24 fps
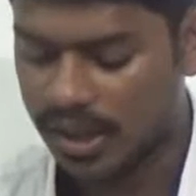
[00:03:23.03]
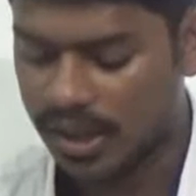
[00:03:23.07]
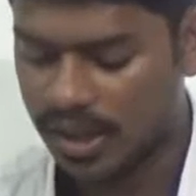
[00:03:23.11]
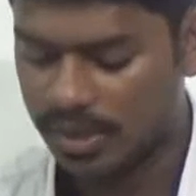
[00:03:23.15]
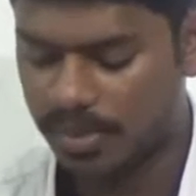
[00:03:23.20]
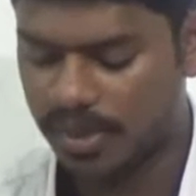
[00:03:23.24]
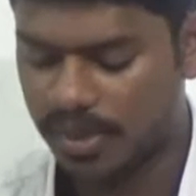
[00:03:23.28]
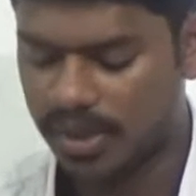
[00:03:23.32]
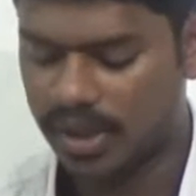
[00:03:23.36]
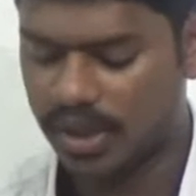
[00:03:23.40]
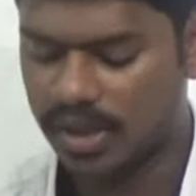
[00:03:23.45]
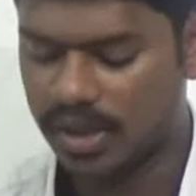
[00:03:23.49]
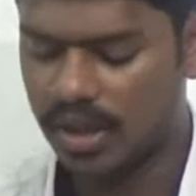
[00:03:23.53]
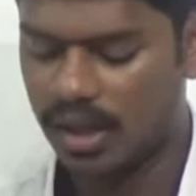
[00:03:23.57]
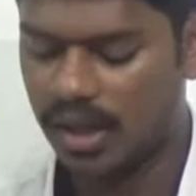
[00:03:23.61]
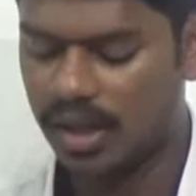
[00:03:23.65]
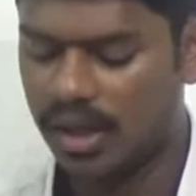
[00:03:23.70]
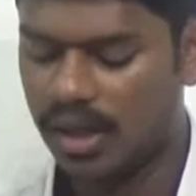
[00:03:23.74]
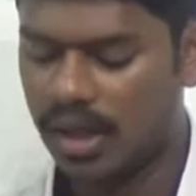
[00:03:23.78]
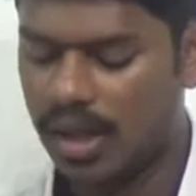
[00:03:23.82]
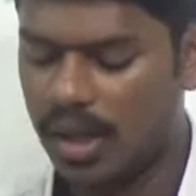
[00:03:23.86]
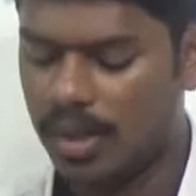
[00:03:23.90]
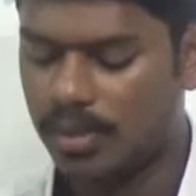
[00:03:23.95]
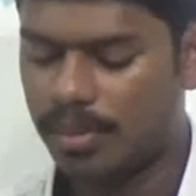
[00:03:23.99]

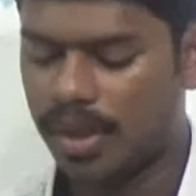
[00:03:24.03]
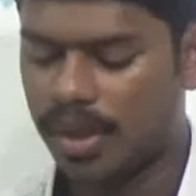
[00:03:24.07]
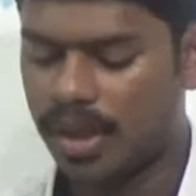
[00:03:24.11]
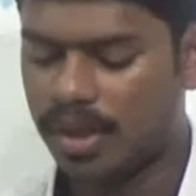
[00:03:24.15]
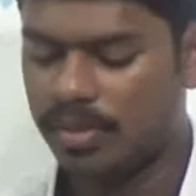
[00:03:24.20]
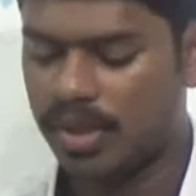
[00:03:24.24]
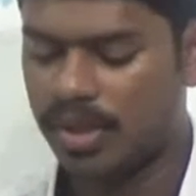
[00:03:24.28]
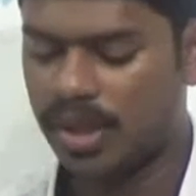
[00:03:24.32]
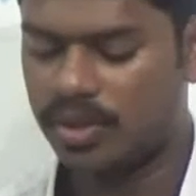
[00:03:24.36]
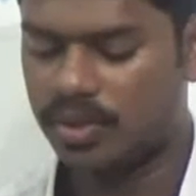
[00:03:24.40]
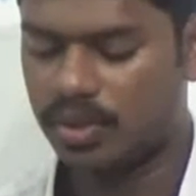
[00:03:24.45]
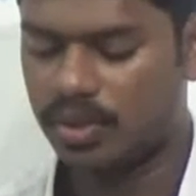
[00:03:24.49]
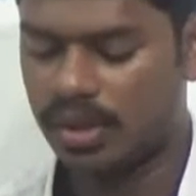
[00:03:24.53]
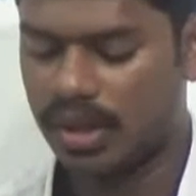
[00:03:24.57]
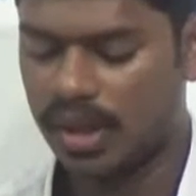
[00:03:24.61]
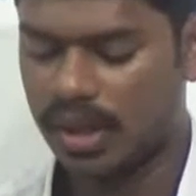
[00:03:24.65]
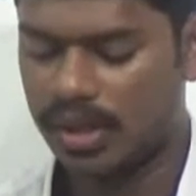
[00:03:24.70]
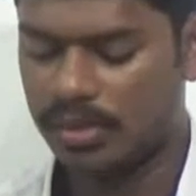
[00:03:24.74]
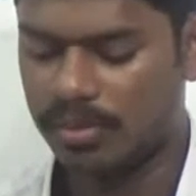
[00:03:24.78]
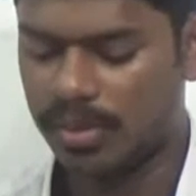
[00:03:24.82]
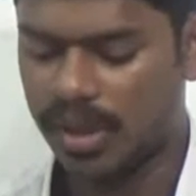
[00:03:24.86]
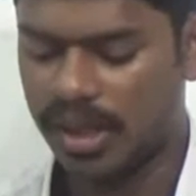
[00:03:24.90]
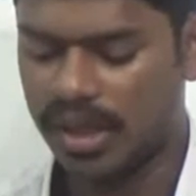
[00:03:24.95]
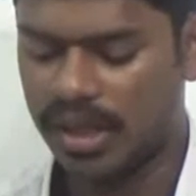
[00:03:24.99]
ஏற்பட்டதால்
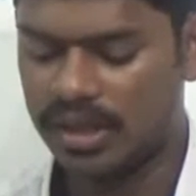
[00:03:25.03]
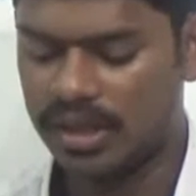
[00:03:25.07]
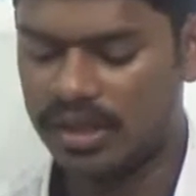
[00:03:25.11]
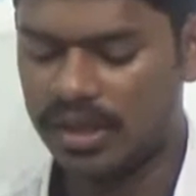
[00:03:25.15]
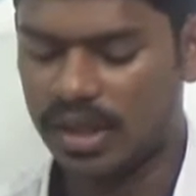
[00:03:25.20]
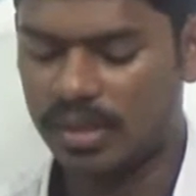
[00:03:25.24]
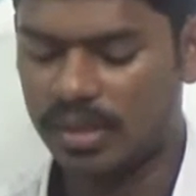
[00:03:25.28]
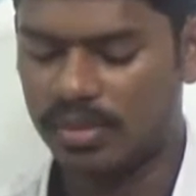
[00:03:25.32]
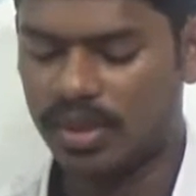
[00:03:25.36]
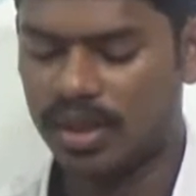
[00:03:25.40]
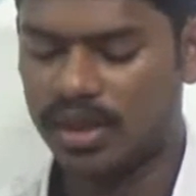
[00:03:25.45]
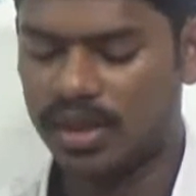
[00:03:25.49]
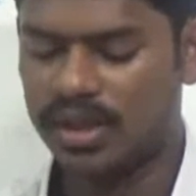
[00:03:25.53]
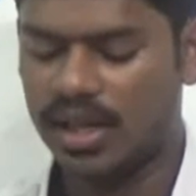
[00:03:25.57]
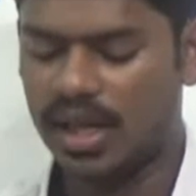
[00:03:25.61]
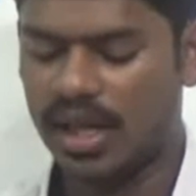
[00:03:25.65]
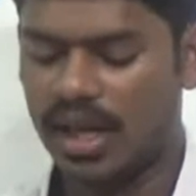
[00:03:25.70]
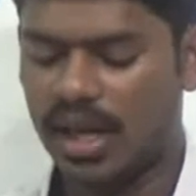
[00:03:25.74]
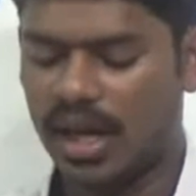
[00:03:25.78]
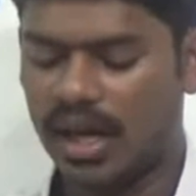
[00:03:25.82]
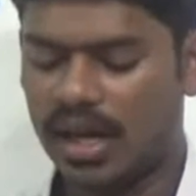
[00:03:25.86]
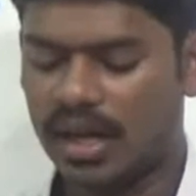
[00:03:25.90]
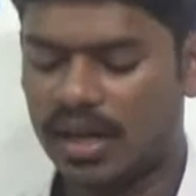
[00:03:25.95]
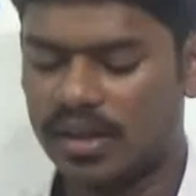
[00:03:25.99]
பரமேஸ்வரன் மகேந்திர
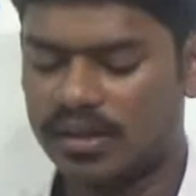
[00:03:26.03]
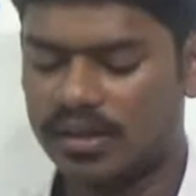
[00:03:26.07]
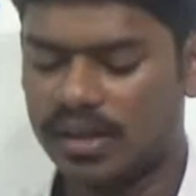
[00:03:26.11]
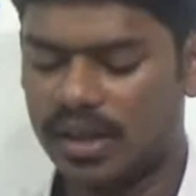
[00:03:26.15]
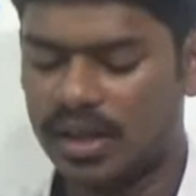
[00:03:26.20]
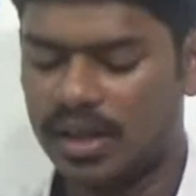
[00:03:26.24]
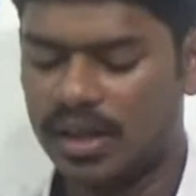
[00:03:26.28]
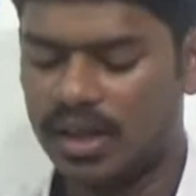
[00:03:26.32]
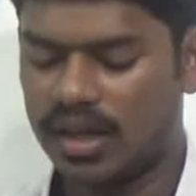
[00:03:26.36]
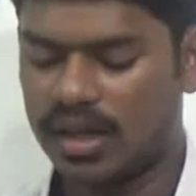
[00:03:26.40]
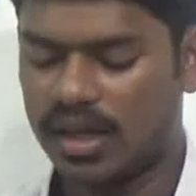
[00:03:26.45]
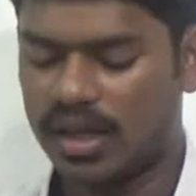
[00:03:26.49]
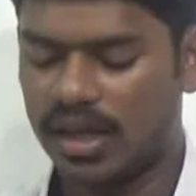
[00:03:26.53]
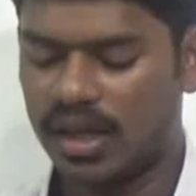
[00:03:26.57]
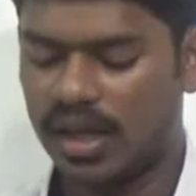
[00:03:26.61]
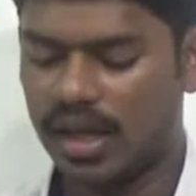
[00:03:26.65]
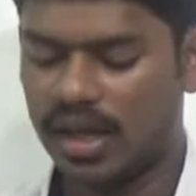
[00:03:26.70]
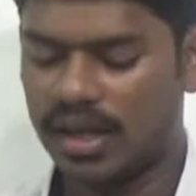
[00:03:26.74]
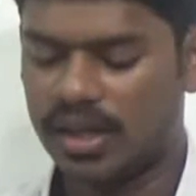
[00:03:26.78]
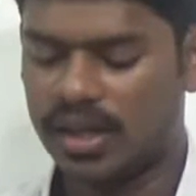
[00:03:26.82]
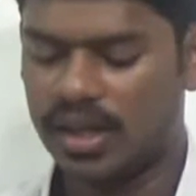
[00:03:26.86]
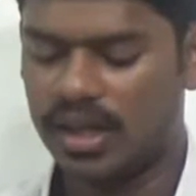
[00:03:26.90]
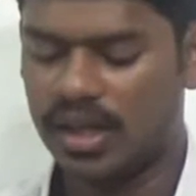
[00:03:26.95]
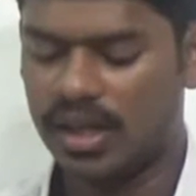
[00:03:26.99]
மலையை அரச
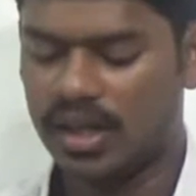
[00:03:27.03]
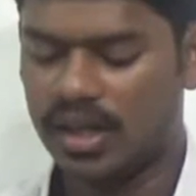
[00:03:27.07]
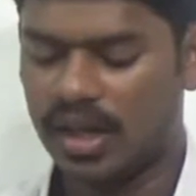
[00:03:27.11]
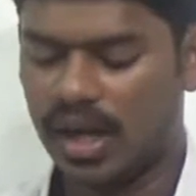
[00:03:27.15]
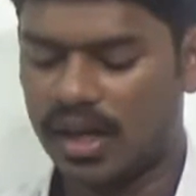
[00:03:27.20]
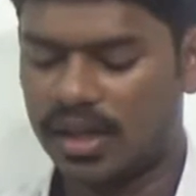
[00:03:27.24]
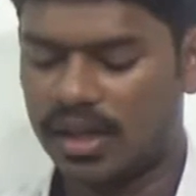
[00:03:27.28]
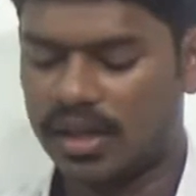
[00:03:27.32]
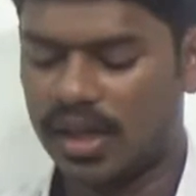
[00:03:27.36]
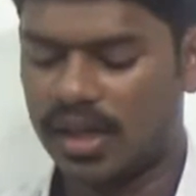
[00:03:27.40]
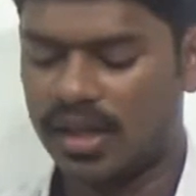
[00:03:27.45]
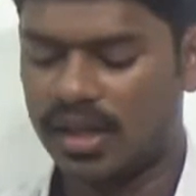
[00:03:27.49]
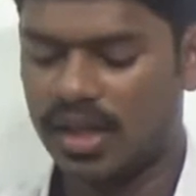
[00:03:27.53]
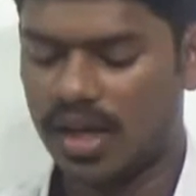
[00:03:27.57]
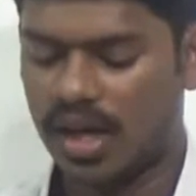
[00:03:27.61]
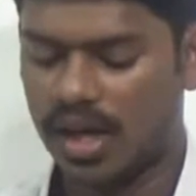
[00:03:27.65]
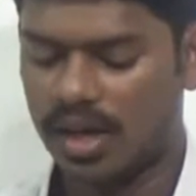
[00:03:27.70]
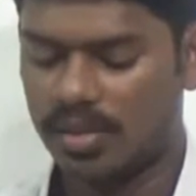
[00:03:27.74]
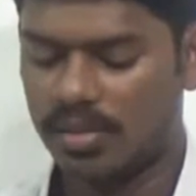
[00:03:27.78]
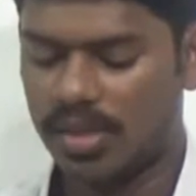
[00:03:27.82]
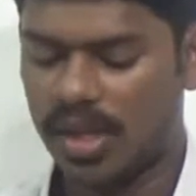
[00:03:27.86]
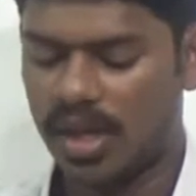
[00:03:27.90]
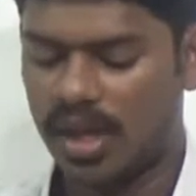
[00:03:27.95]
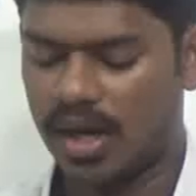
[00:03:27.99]
இருக்கையாக்கி நாட்டை
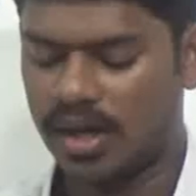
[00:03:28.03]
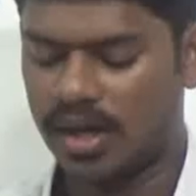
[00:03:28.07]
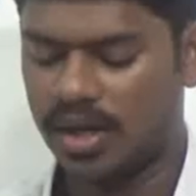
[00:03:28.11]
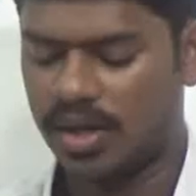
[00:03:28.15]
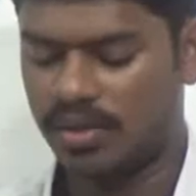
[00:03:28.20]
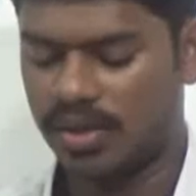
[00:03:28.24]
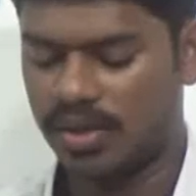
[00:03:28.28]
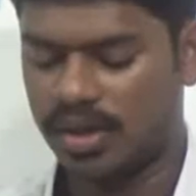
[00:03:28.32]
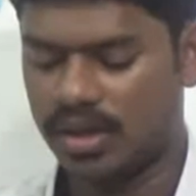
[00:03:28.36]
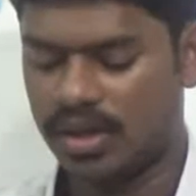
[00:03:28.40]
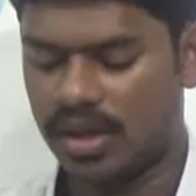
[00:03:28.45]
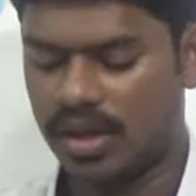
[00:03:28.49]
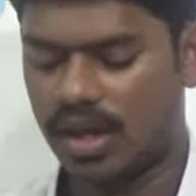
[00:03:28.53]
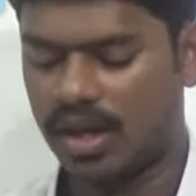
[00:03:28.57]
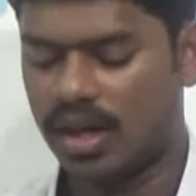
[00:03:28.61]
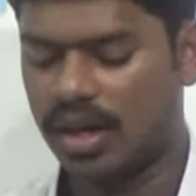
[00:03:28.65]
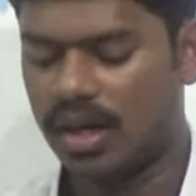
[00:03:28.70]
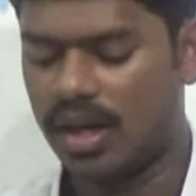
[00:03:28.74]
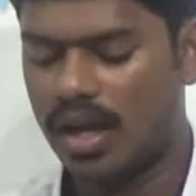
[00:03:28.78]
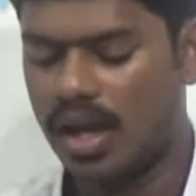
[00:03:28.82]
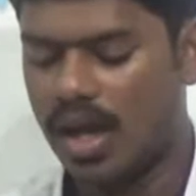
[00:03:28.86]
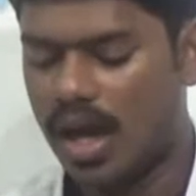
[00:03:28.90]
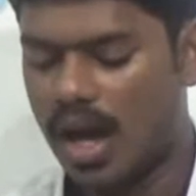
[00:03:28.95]
தாமே ஆண்டு வந்தார்